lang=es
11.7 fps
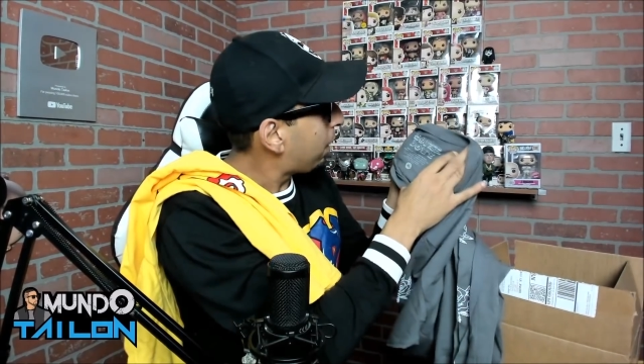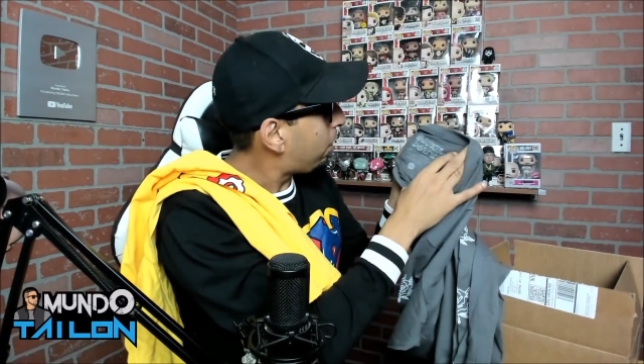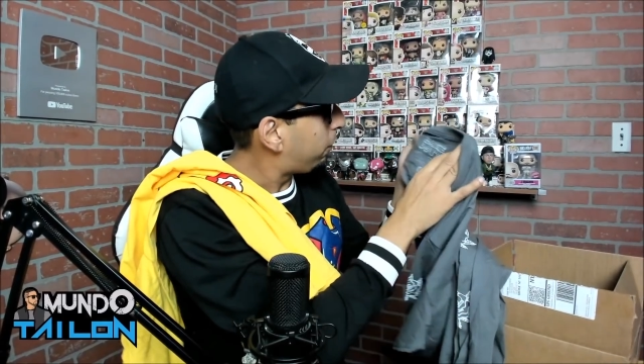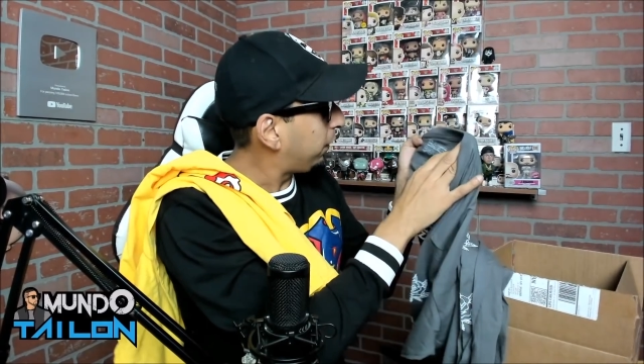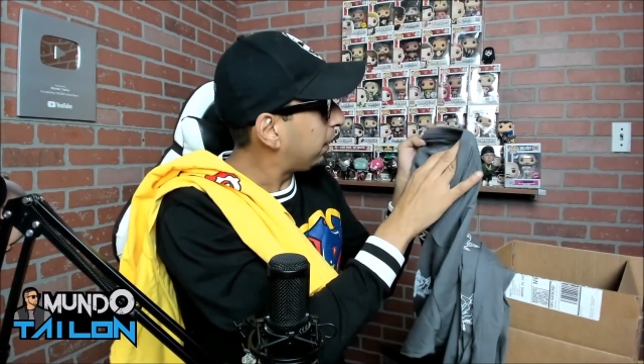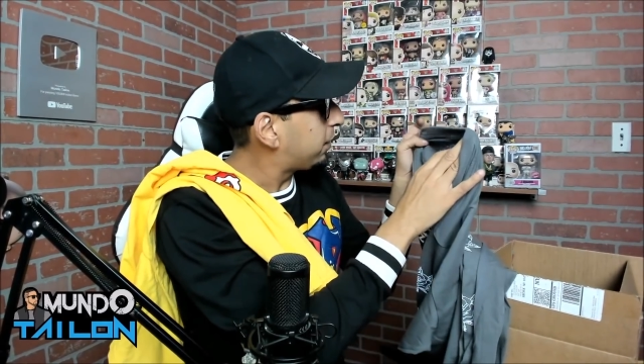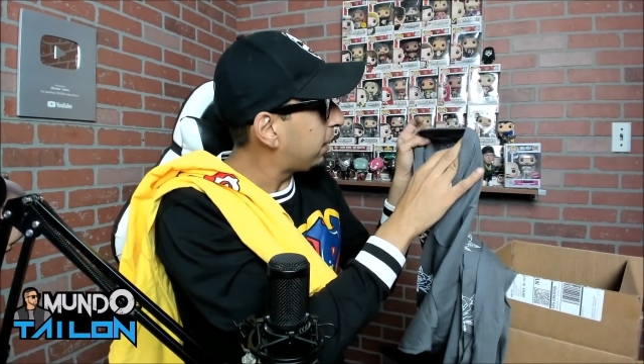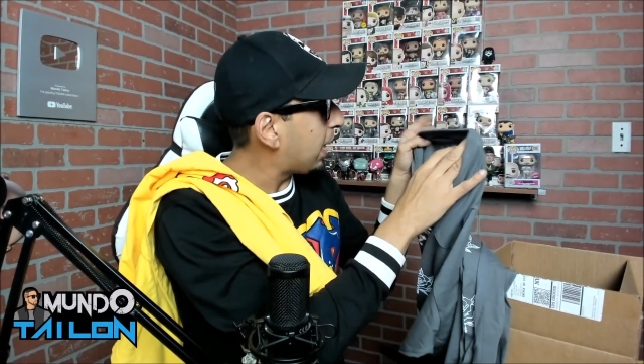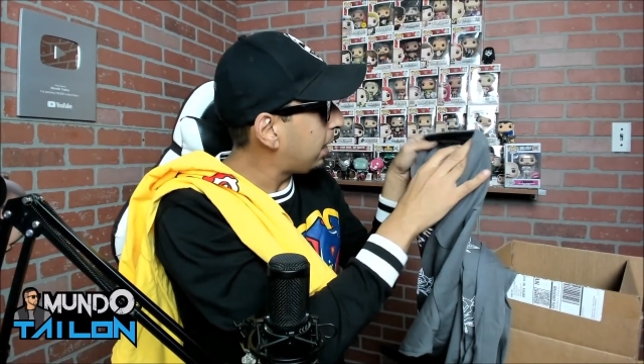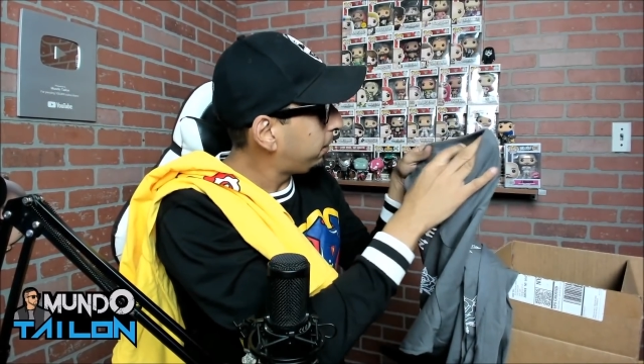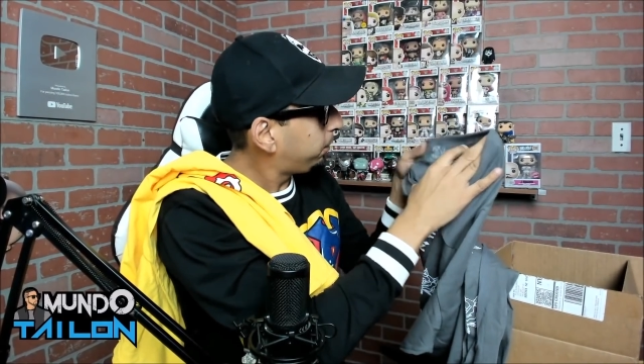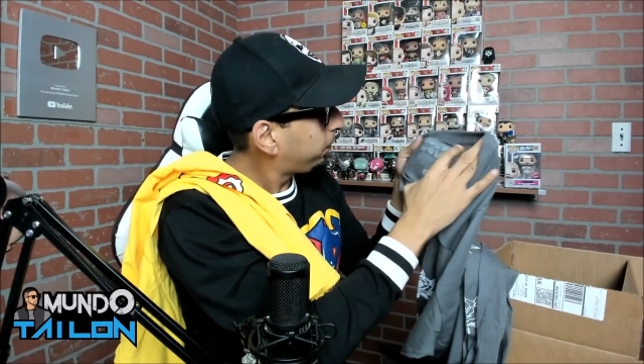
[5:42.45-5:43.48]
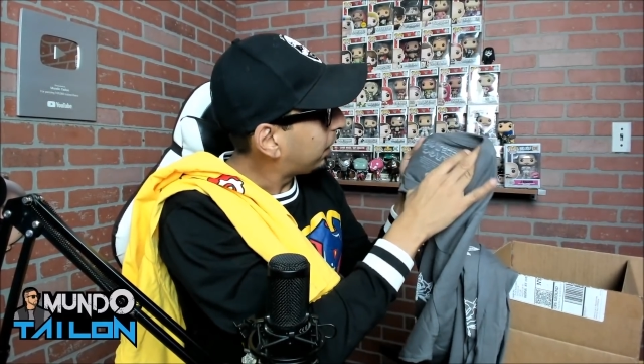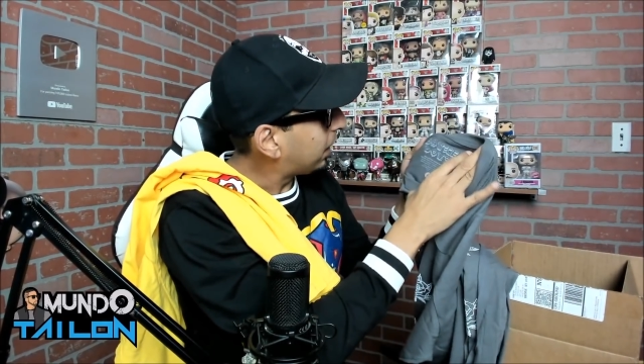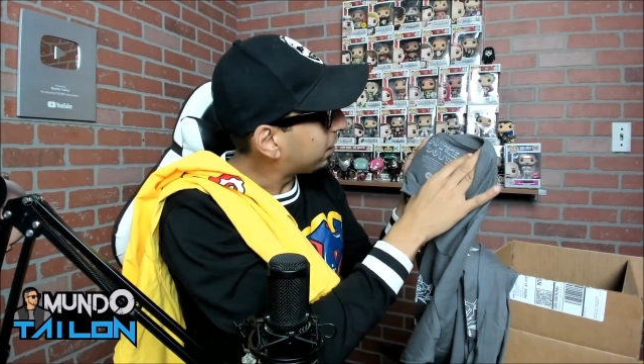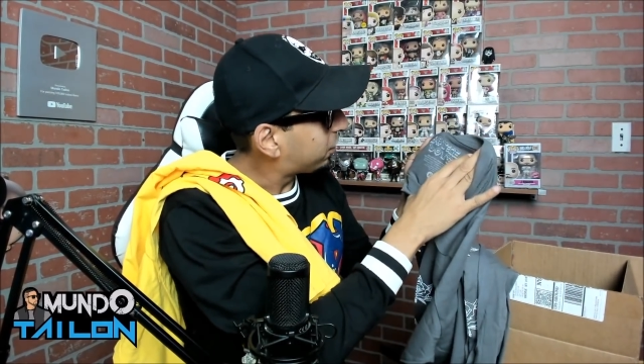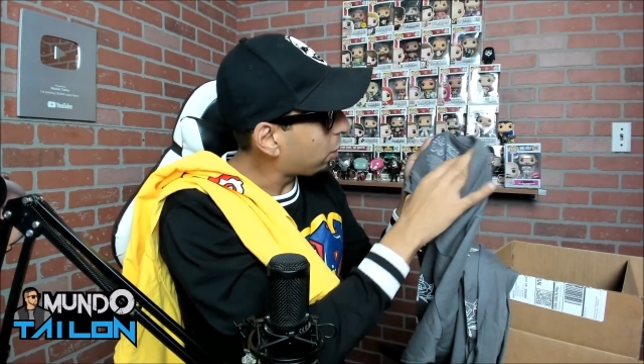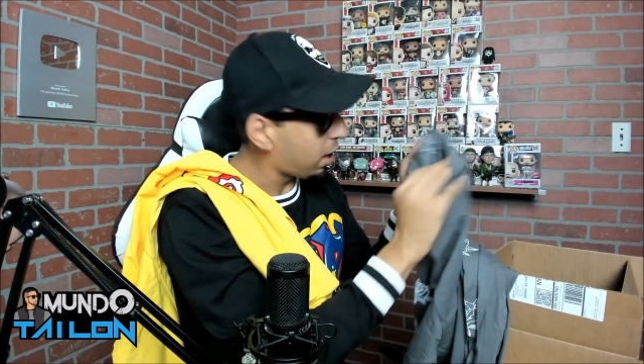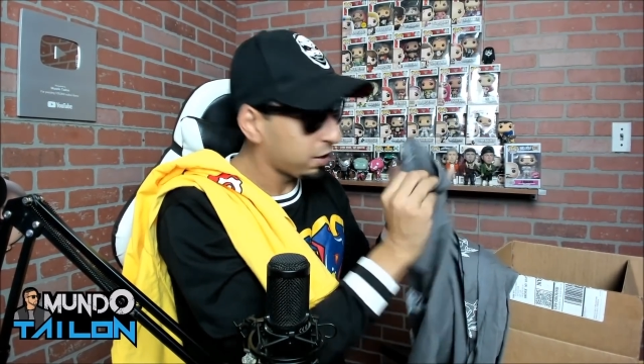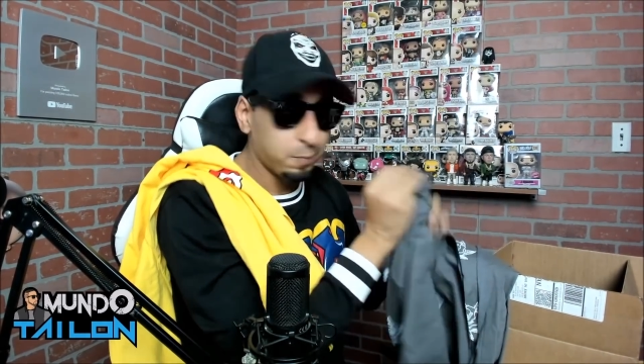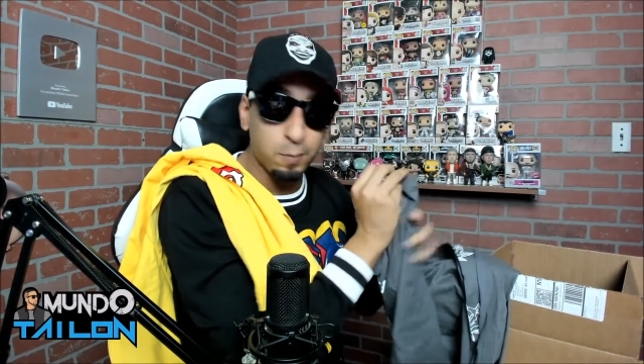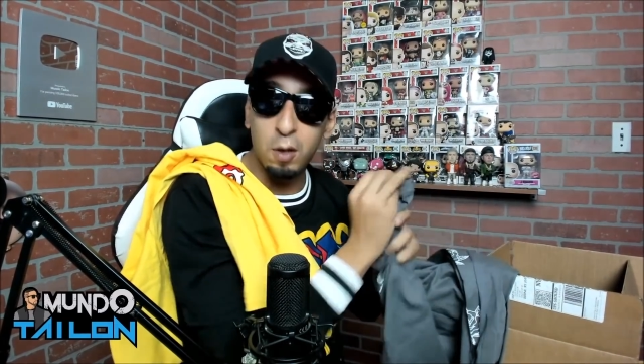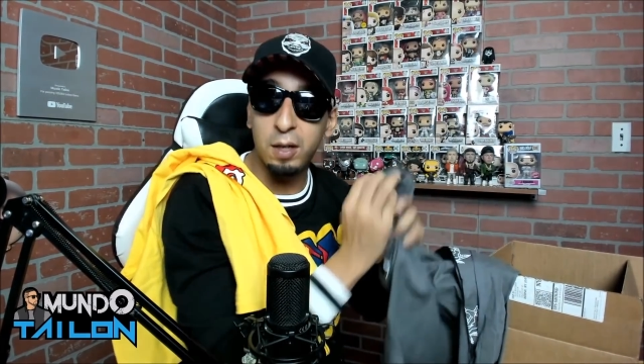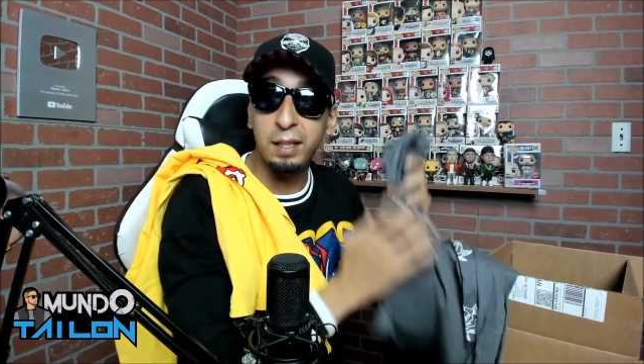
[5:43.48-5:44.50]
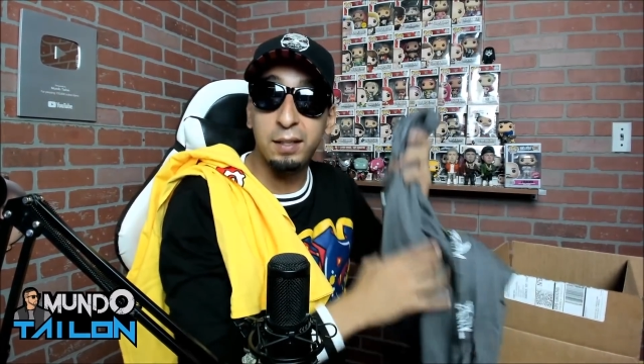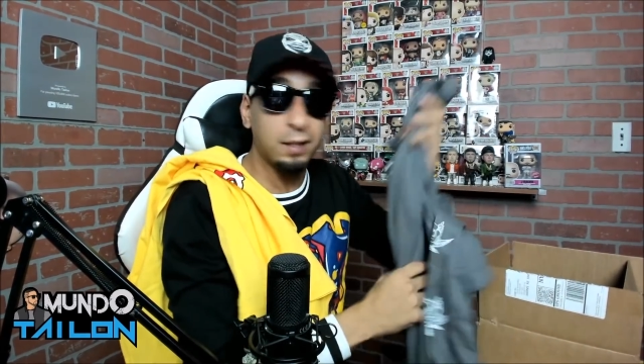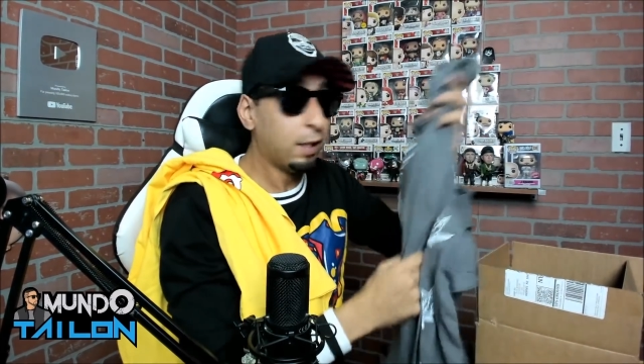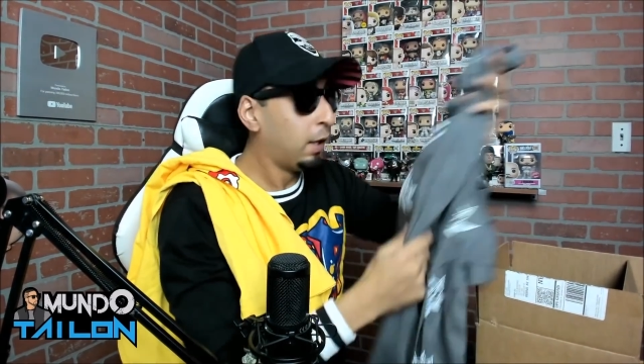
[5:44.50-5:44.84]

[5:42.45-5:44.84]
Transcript: oficial de Sauce Boys